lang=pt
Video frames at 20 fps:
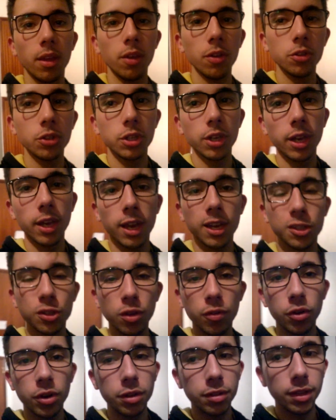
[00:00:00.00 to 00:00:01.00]
Eu cheguei às
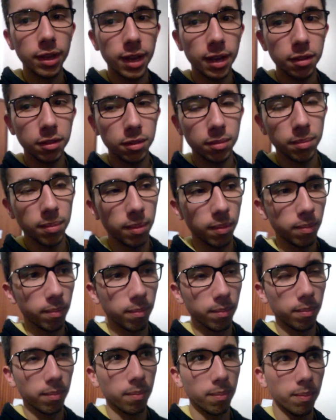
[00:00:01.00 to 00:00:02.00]
9 horas a casa,
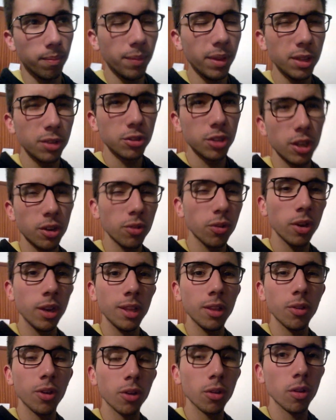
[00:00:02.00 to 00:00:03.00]
menos já, ainda
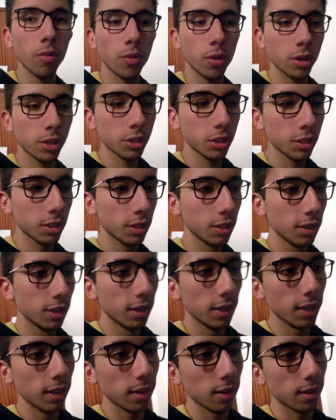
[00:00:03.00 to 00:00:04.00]
não às 9 horas.
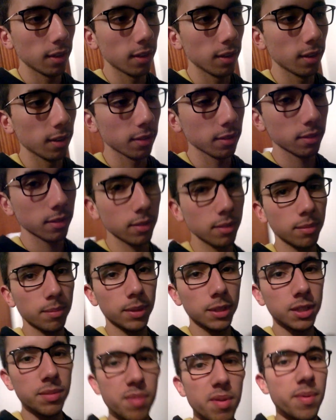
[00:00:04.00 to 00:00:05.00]
Uh,
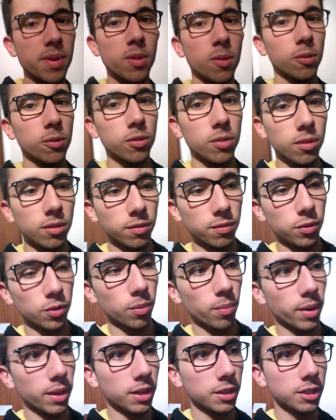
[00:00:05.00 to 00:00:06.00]
mas a minha mãe não
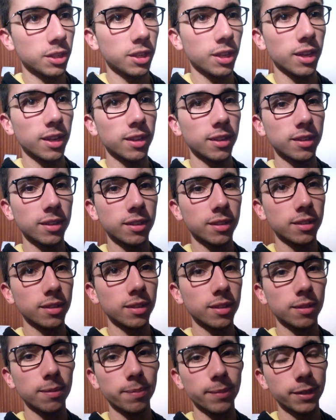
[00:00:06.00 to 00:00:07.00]
ficou um bocadinho chateada,
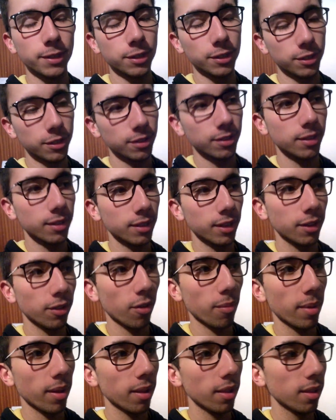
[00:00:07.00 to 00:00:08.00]
mas é
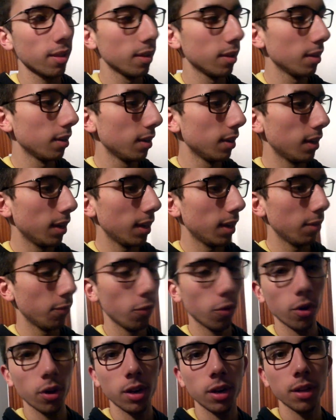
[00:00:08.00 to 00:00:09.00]
normal. Eu
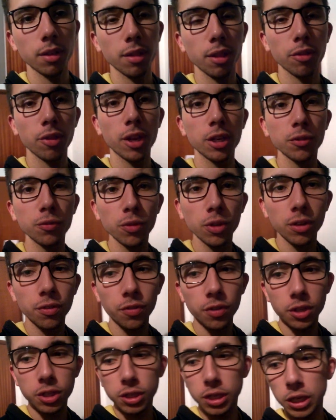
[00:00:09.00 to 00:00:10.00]
vou agora selecionar as
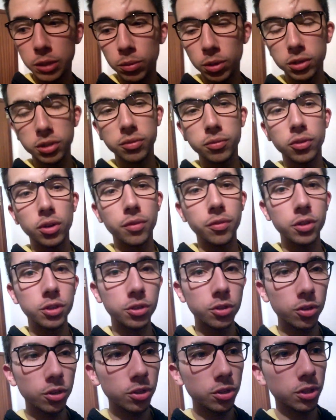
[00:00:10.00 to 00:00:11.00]
fotografias, as minhas
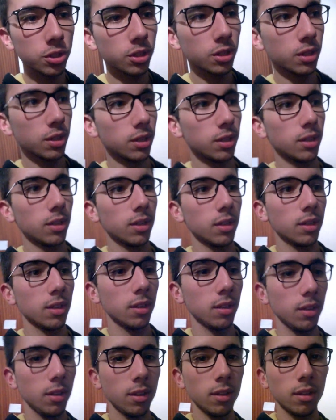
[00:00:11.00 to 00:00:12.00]
fotografias de hoje
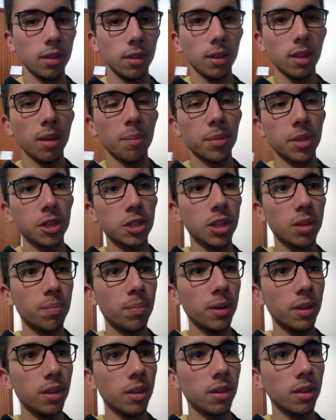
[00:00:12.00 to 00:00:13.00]
e é que passar este clipe
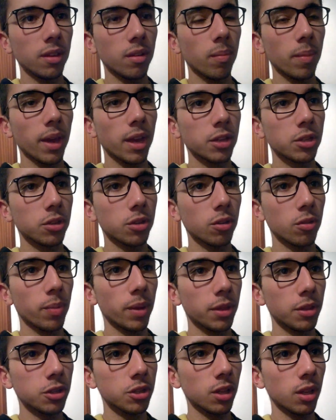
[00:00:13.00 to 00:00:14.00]
para ti. Como é que achas que eu te
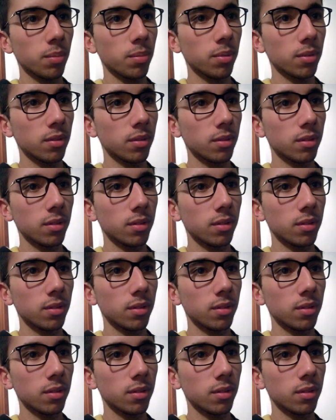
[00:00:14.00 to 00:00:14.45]
passo este clipe?